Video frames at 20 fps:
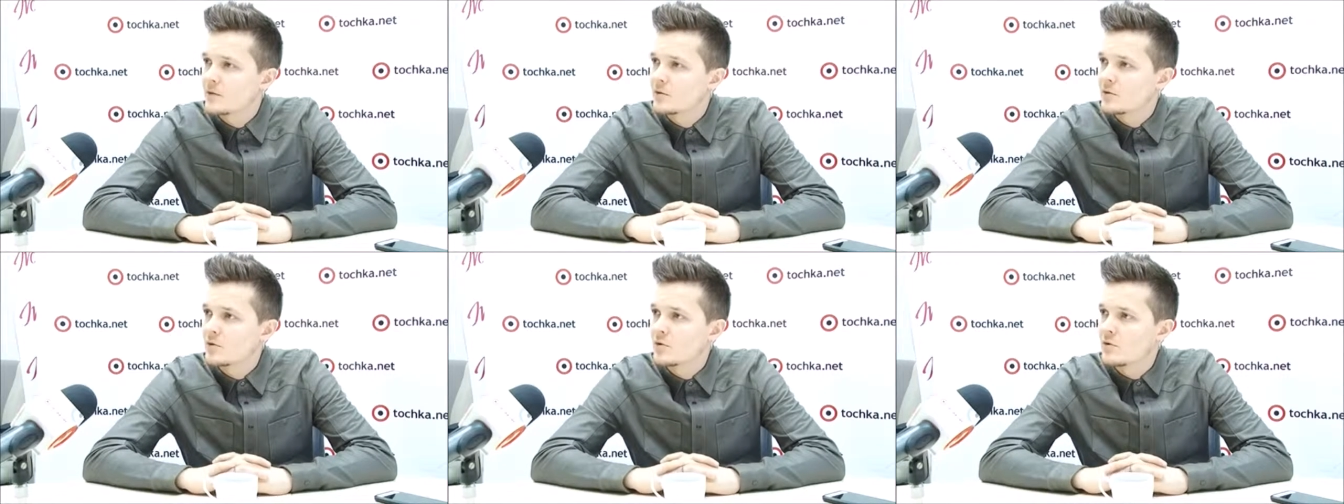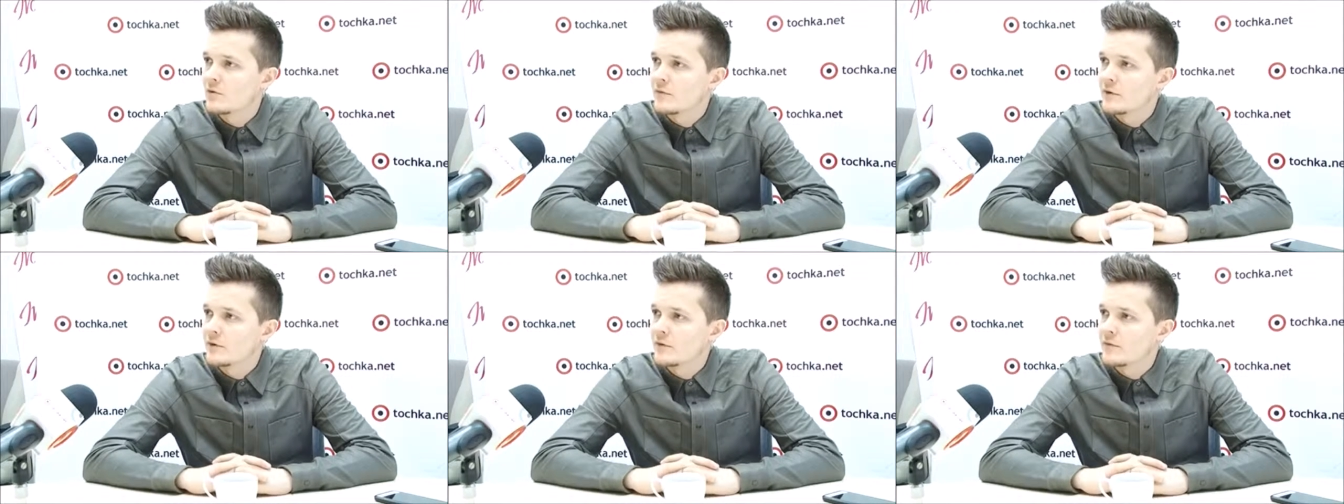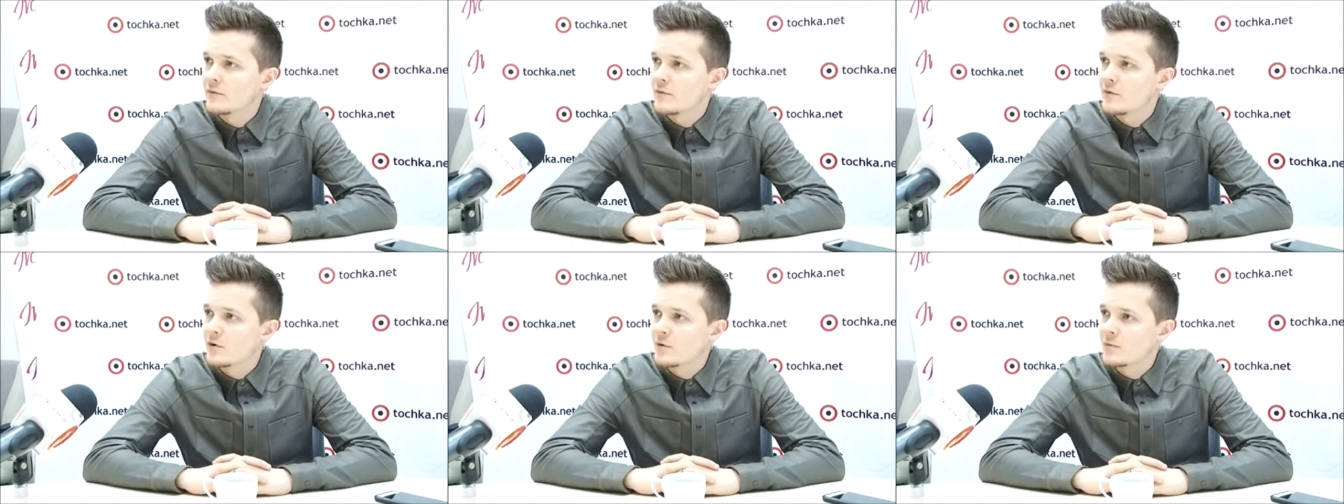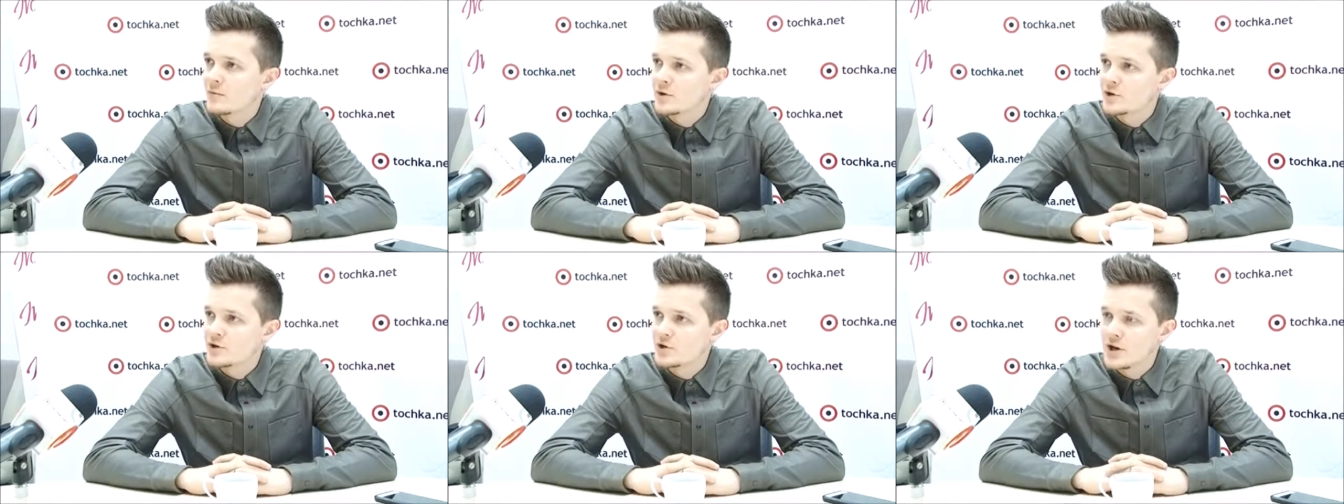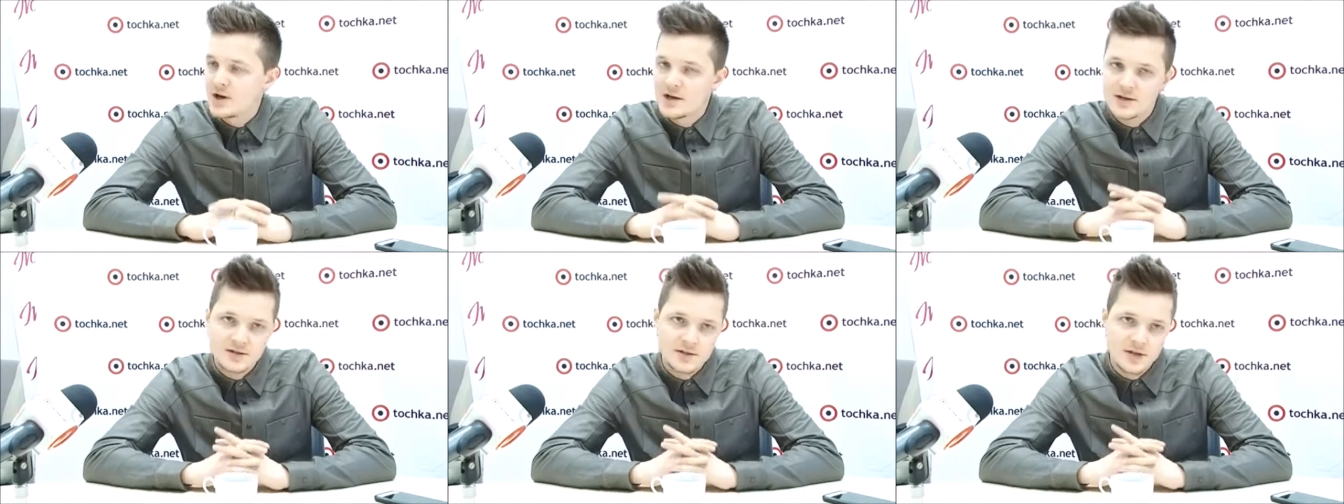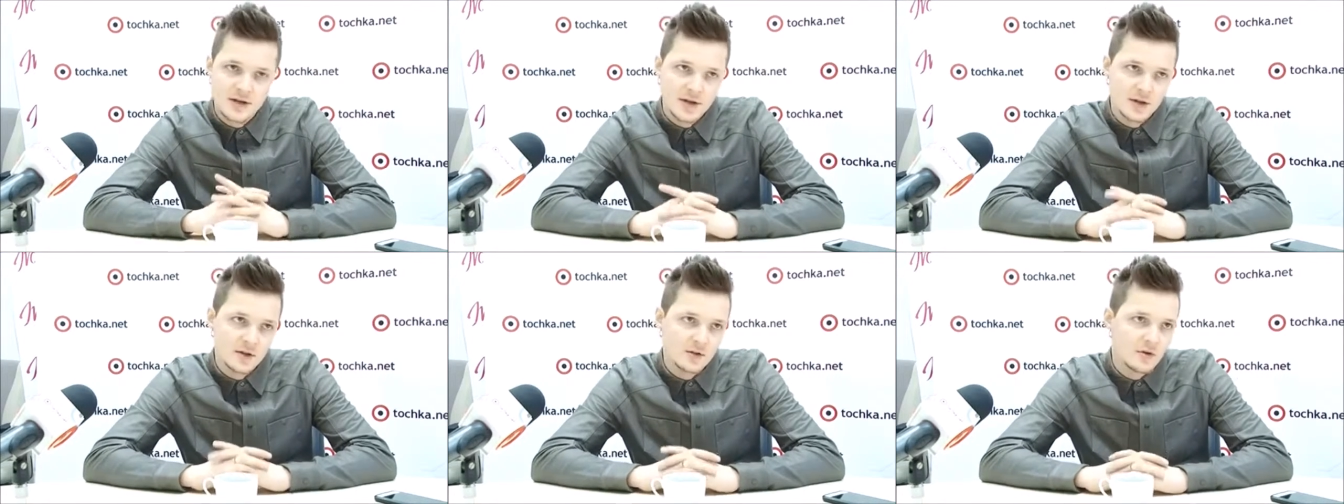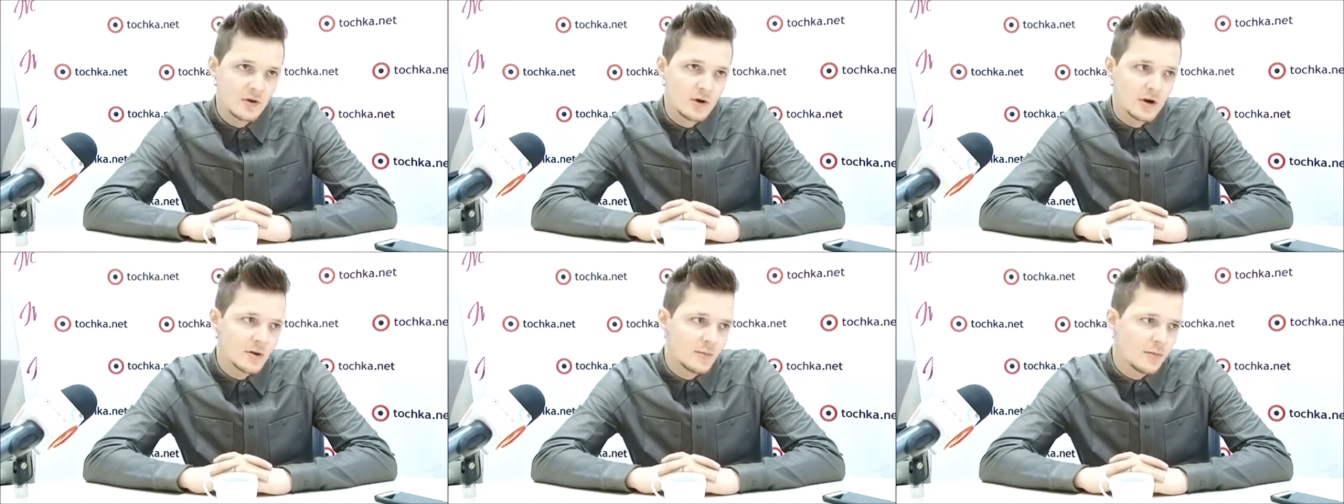новые формы счастья, а не
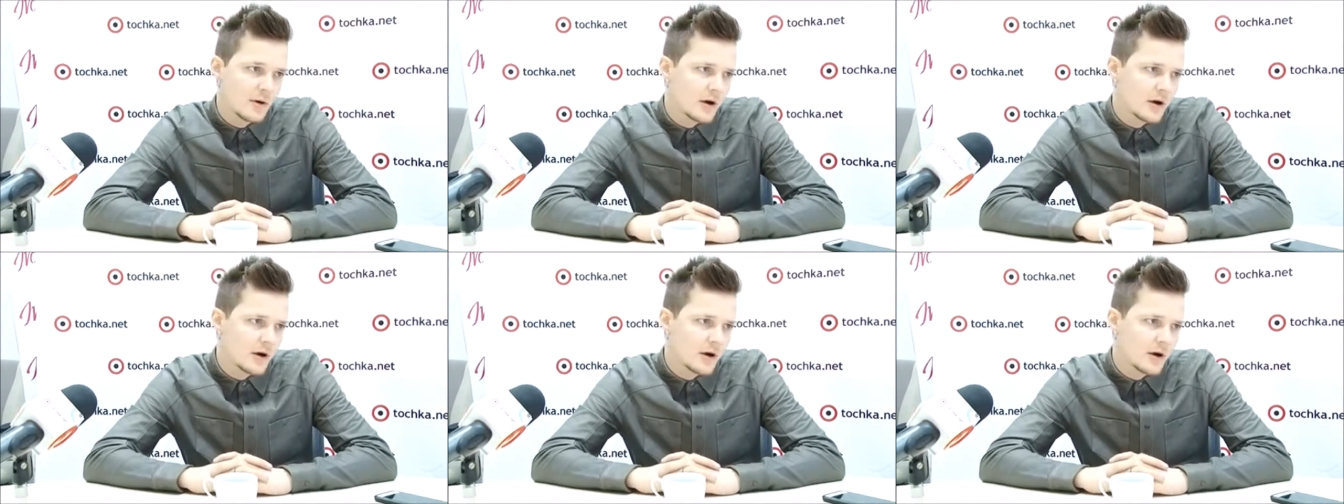только